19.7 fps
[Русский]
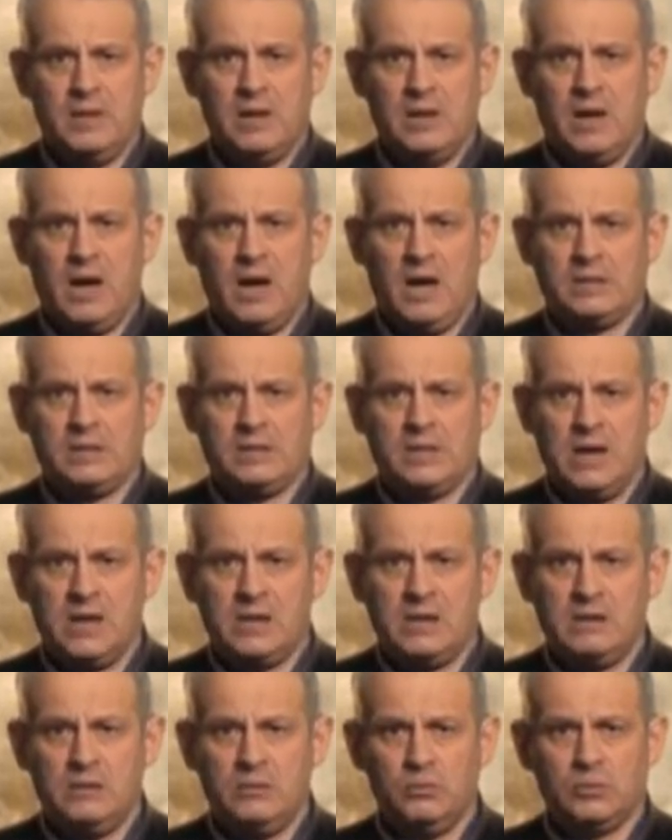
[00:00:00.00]

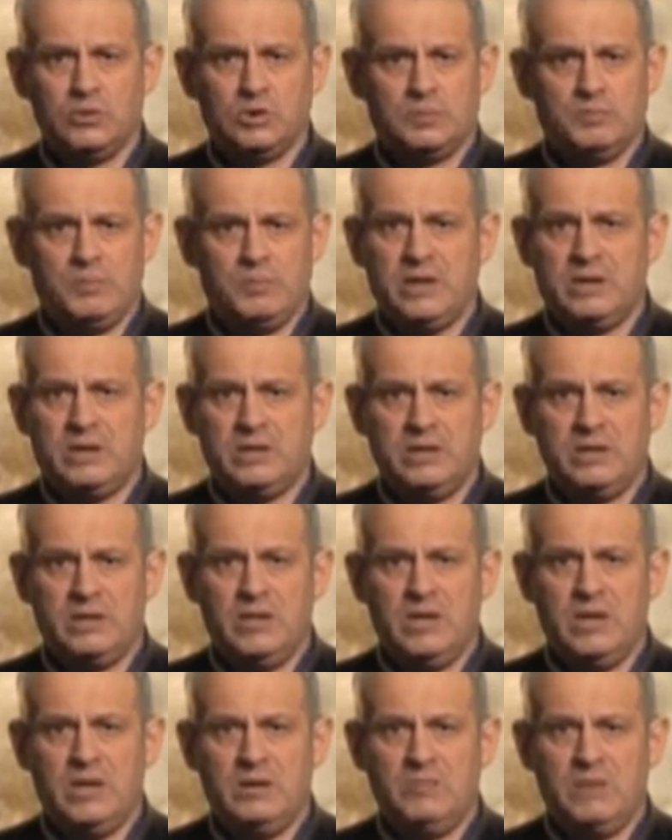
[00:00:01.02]
Атака успеха
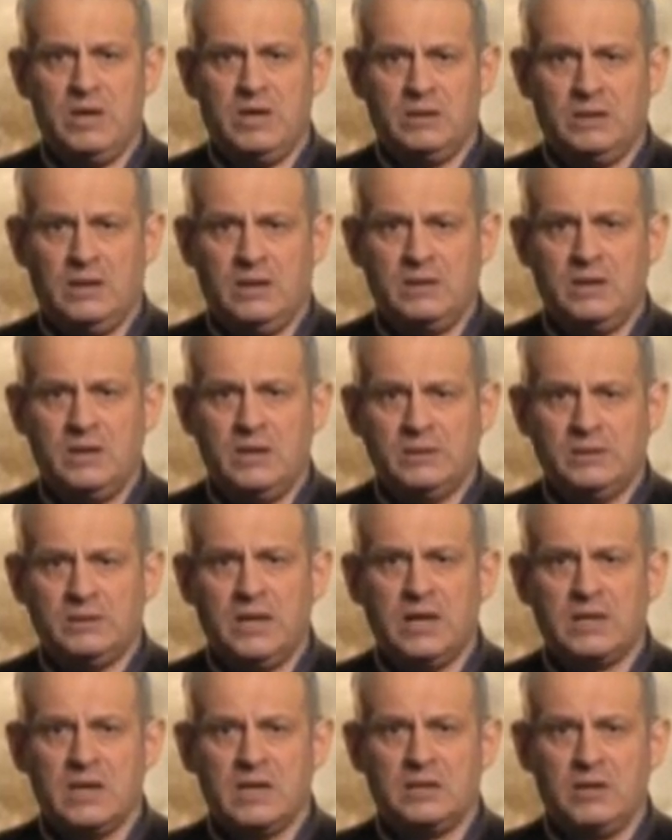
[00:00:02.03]
не имела,
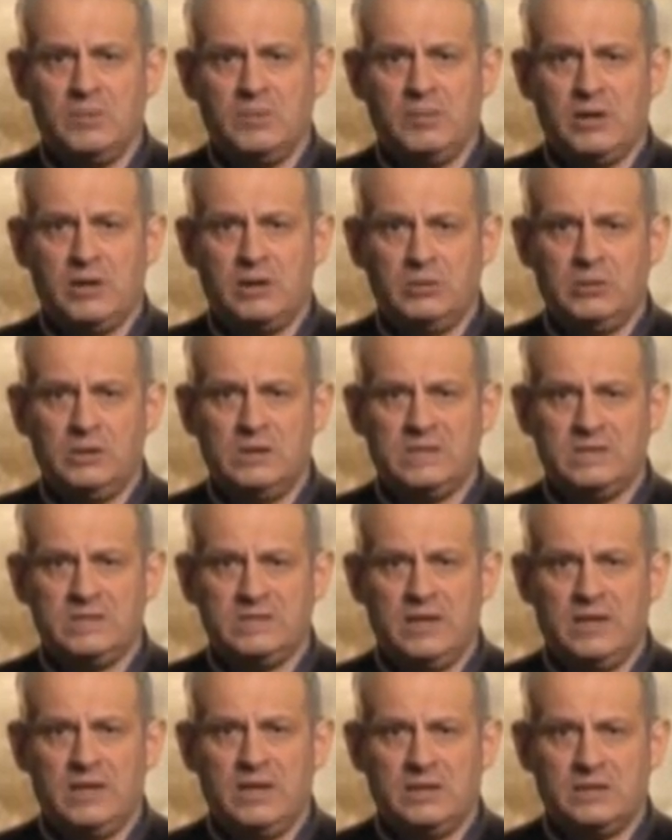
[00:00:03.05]
так как напоролась
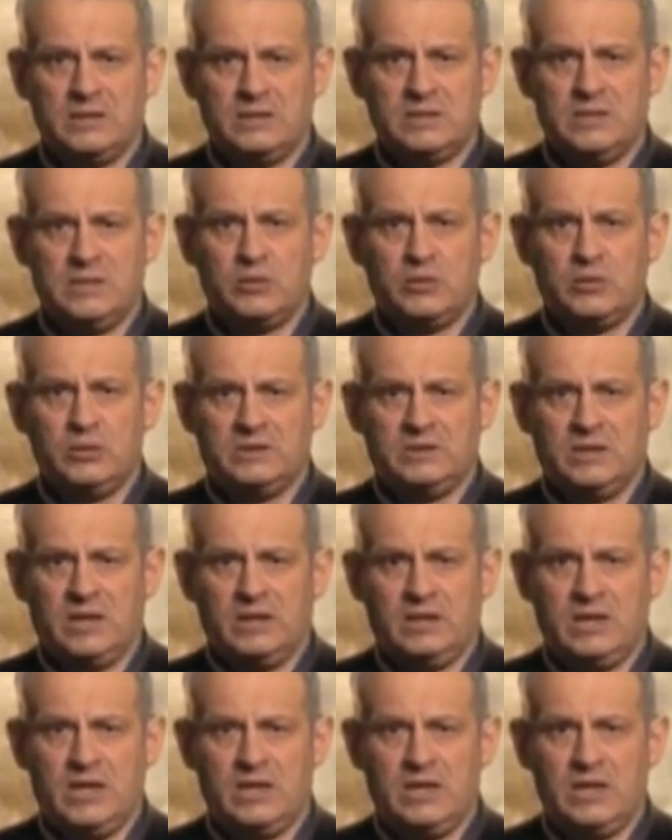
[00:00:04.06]
на яростные
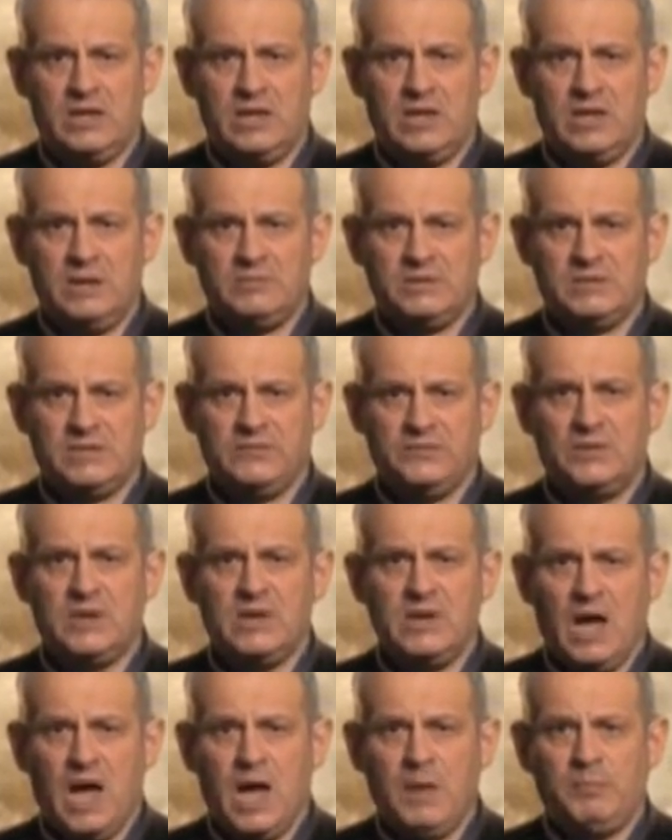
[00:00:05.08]
контратаки немцев,
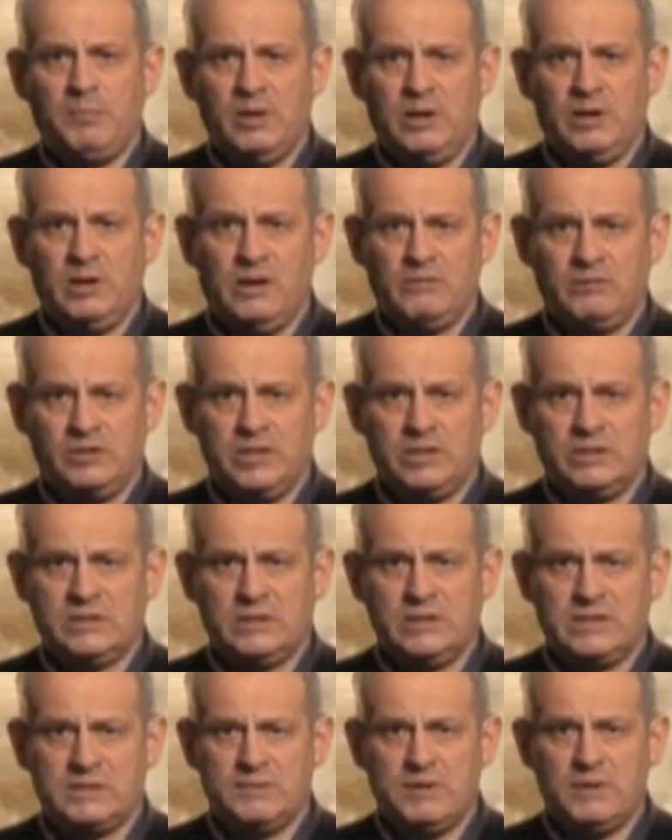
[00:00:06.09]
опиравшихся
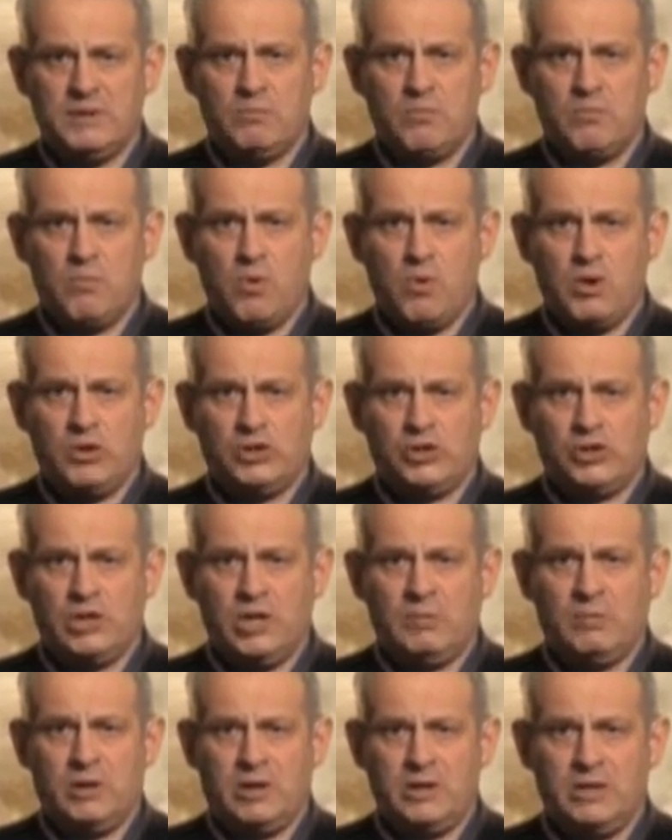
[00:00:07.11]
на свои
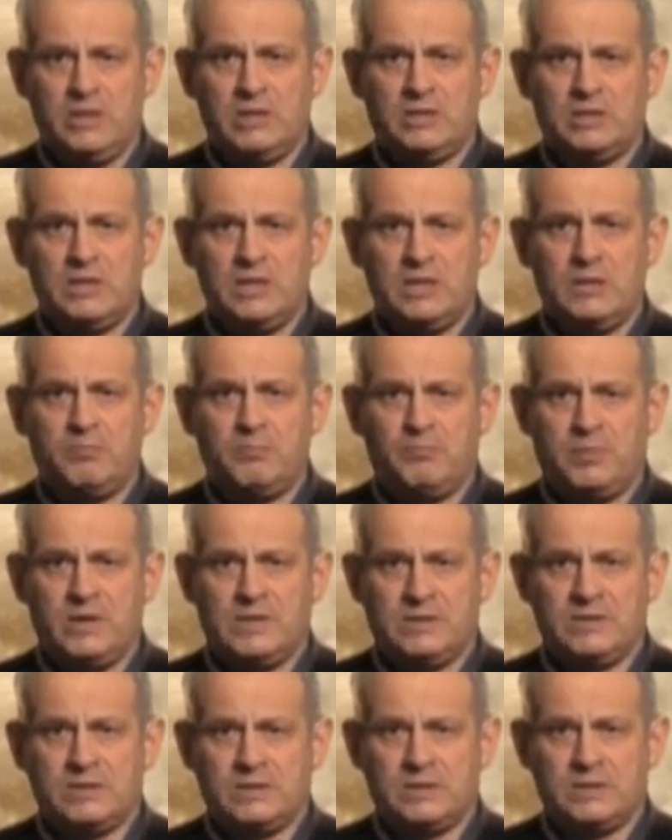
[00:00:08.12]
мощные оборонительные
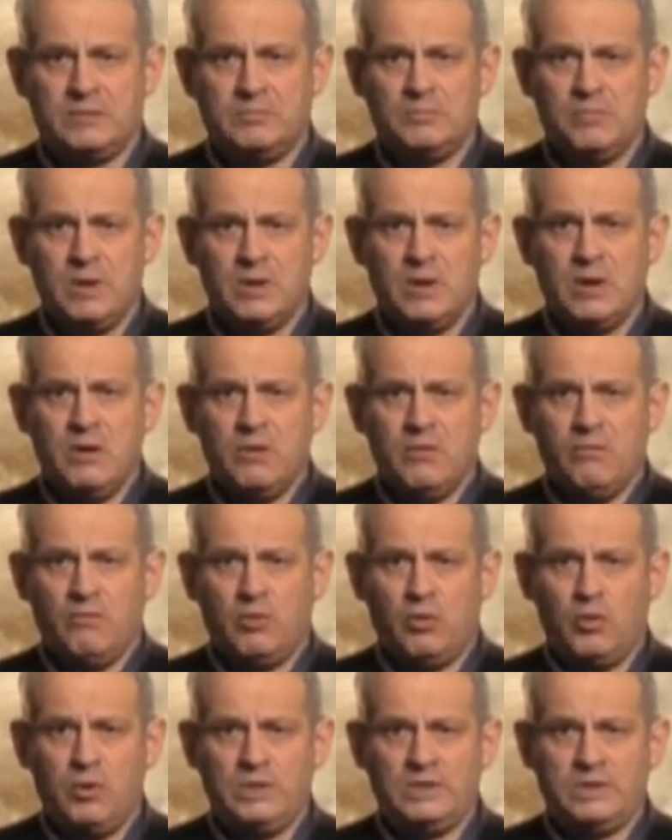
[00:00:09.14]
позиции. В
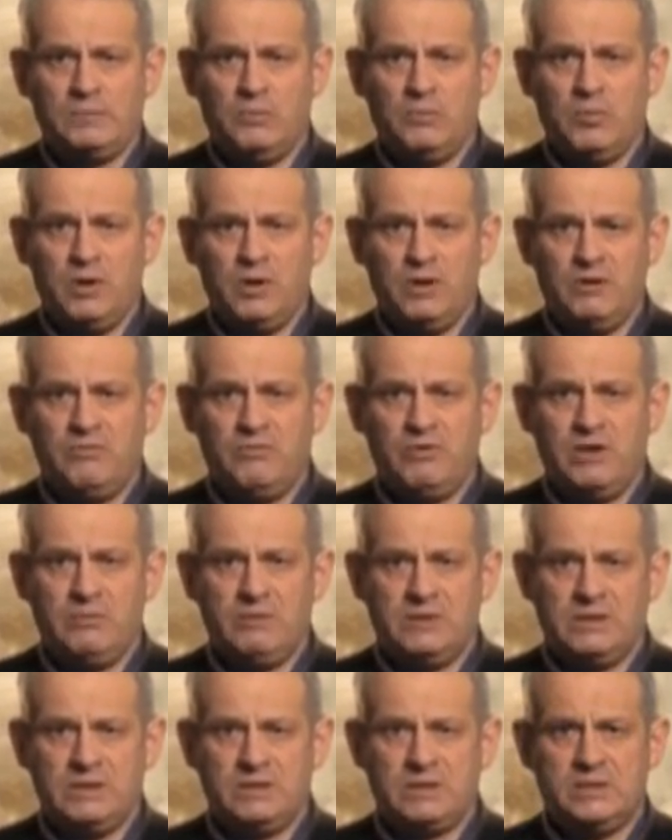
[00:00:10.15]
ходе боя
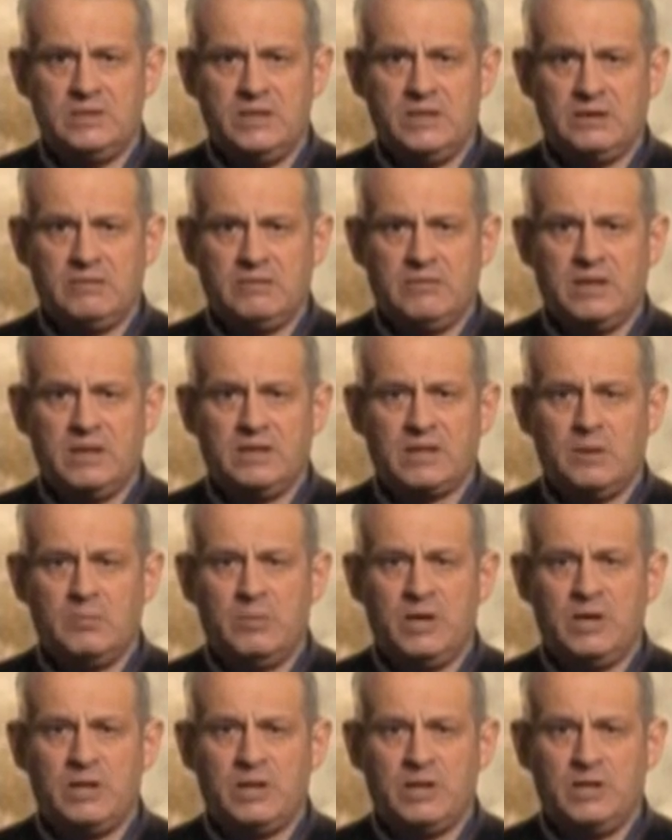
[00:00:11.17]
выявилась нехватка
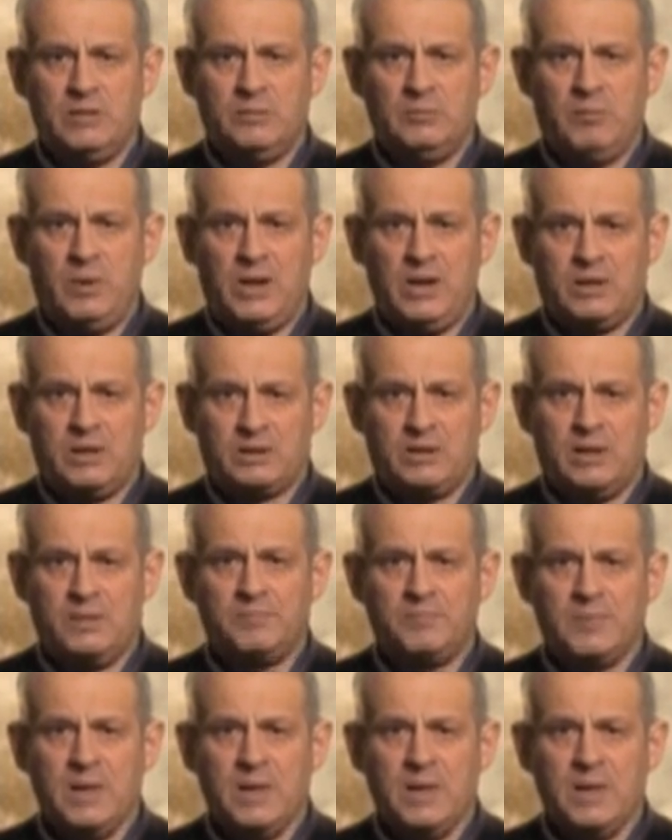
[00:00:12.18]
боекомплекта,